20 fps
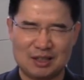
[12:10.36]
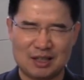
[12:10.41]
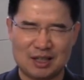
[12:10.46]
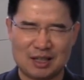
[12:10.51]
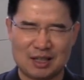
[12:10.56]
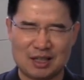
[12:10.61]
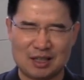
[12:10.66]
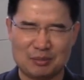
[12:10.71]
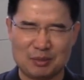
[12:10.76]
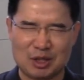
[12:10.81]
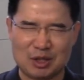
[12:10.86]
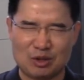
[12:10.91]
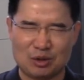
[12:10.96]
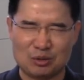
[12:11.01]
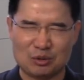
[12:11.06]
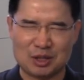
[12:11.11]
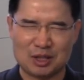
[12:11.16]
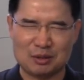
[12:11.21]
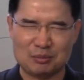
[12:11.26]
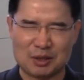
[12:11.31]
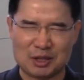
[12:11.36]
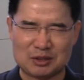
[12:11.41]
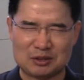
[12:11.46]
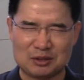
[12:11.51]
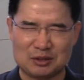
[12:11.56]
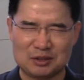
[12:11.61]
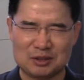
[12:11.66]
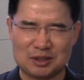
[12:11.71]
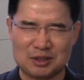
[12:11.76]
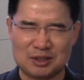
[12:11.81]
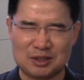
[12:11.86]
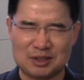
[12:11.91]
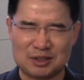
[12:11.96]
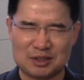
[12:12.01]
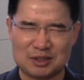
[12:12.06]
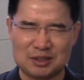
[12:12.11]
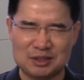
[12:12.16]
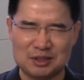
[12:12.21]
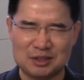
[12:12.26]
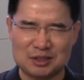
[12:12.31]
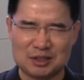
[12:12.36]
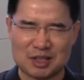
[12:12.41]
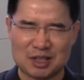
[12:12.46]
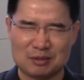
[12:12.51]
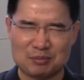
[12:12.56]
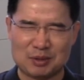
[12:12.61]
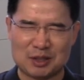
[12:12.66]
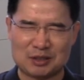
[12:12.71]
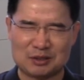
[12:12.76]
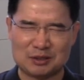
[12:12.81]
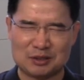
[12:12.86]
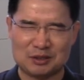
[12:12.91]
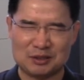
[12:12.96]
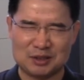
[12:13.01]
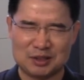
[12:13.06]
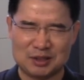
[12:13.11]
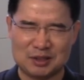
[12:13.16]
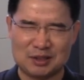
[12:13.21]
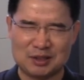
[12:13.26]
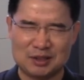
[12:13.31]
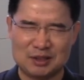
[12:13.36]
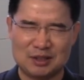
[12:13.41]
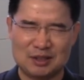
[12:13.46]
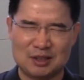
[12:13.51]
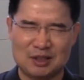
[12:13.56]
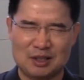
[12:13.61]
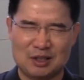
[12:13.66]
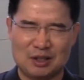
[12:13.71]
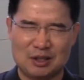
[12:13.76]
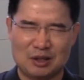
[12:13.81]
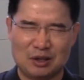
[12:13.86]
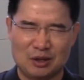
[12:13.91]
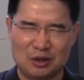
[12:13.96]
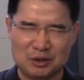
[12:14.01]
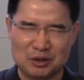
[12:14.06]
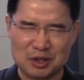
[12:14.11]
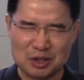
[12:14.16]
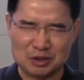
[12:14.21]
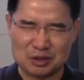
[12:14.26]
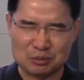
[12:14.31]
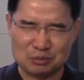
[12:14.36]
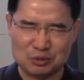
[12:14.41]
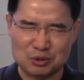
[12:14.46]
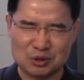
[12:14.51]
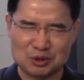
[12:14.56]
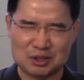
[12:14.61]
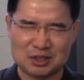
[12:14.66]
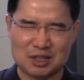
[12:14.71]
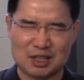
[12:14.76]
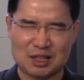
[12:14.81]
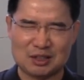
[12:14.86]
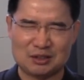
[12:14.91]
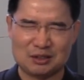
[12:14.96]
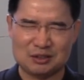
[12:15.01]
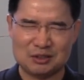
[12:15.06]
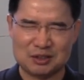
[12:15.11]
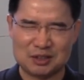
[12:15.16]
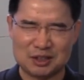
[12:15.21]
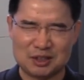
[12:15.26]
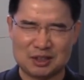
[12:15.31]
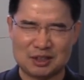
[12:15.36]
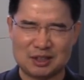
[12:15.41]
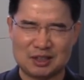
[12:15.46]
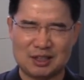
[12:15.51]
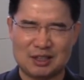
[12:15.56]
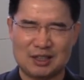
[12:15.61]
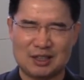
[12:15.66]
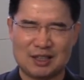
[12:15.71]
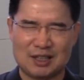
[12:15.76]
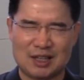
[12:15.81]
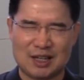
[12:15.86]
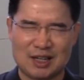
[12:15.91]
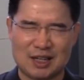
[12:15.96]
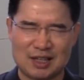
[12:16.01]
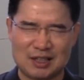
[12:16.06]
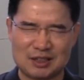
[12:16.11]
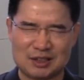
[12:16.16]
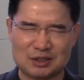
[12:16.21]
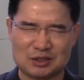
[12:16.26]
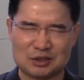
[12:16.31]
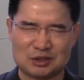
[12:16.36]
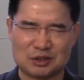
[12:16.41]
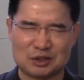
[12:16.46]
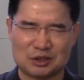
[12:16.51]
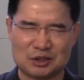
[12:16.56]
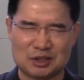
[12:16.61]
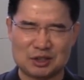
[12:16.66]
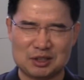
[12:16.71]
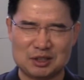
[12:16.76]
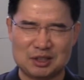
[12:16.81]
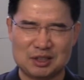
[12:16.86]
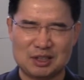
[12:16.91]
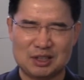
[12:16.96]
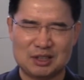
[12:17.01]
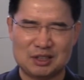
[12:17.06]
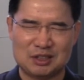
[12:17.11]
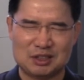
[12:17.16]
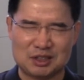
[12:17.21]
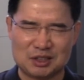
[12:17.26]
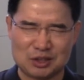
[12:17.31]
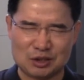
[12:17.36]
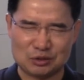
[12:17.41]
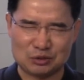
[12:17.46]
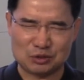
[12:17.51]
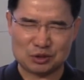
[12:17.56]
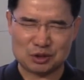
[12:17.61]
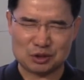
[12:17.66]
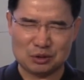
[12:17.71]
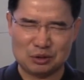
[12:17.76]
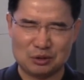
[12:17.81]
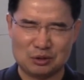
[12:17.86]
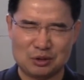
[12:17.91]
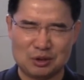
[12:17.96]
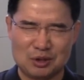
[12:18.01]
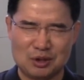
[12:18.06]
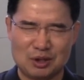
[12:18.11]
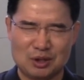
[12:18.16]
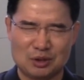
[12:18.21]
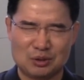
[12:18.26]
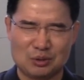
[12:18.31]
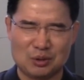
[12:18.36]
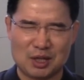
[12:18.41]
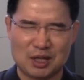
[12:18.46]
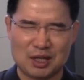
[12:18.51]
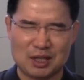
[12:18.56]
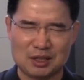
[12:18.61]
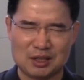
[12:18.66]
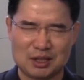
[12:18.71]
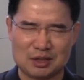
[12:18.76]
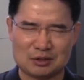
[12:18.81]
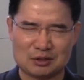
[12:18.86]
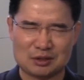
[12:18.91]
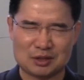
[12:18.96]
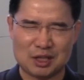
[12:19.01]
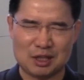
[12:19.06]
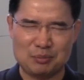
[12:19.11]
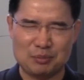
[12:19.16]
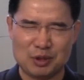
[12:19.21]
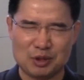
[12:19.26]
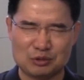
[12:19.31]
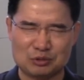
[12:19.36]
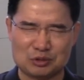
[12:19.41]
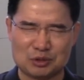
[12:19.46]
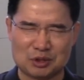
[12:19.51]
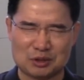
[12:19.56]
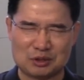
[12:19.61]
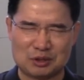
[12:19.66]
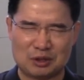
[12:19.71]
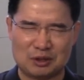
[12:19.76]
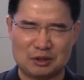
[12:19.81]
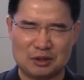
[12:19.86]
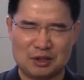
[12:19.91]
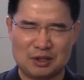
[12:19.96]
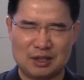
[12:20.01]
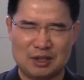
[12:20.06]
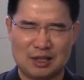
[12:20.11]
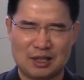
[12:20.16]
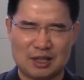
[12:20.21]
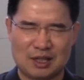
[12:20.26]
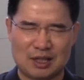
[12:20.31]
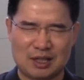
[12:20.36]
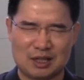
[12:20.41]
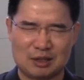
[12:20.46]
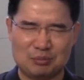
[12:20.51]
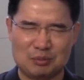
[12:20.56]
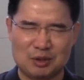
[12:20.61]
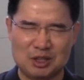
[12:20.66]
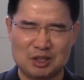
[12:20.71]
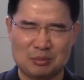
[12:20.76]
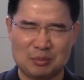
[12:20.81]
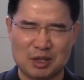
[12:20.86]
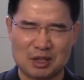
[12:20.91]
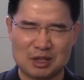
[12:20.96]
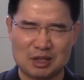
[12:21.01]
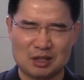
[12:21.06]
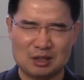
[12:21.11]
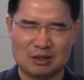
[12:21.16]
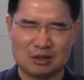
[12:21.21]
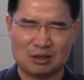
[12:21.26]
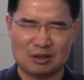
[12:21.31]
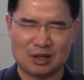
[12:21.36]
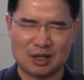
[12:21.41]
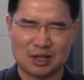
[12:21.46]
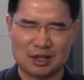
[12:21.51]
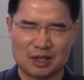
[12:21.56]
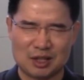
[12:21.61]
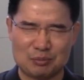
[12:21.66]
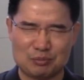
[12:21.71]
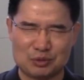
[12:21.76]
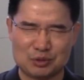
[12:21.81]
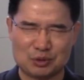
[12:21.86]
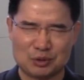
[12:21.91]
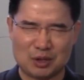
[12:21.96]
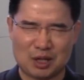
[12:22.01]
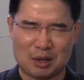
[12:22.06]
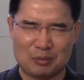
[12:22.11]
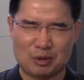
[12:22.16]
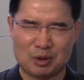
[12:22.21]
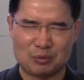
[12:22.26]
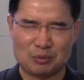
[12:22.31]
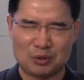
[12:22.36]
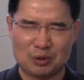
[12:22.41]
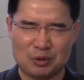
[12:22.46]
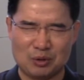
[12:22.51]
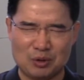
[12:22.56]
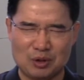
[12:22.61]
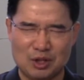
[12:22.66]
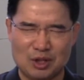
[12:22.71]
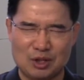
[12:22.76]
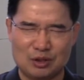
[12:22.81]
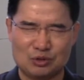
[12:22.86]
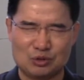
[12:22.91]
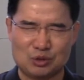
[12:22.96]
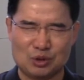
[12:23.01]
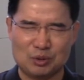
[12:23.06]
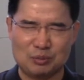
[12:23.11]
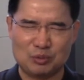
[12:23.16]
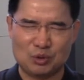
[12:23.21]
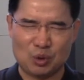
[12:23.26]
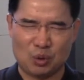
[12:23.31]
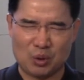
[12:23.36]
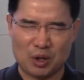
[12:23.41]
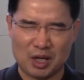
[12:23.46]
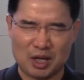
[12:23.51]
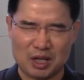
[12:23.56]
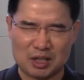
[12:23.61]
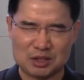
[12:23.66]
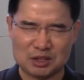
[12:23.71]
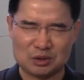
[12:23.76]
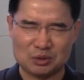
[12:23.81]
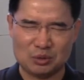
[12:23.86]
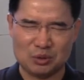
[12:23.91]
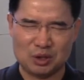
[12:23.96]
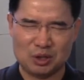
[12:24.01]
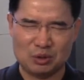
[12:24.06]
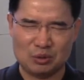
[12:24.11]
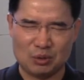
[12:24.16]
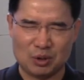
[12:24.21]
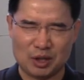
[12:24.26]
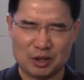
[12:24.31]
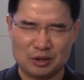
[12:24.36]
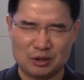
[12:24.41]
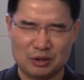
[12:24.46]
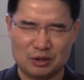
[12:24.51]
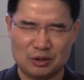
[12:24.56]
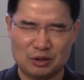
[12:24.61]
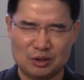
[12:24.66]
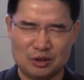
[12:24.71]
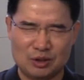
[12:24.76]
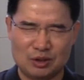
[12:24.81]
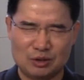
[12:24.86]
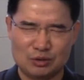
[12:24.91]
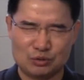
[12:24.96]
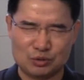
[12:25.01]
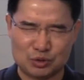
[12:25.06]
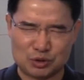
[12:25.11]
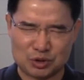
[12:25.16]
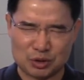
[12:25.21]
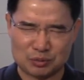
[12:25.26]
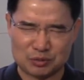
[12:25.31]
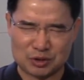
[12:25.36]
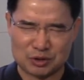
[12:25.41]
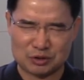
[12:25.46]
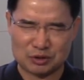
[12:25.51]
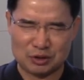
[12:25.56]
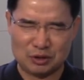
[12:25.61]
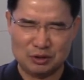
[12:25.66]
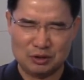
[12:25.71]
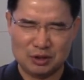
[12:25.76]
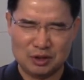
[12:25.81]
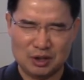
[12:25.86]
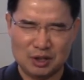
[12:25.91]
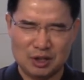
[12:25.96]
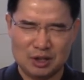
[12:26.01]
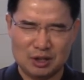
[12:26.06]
하나님의 거룩한 백성들, 신실한 백성들 어디에서 무엇을 하든지 하나님께서 저들을 지켜주시고 또 하나님께서 살펴주셔서 하나님 믿음의 길 걸어가기에 부족함이 없도록 주님 동행하시고 인도하여 주시옵소서.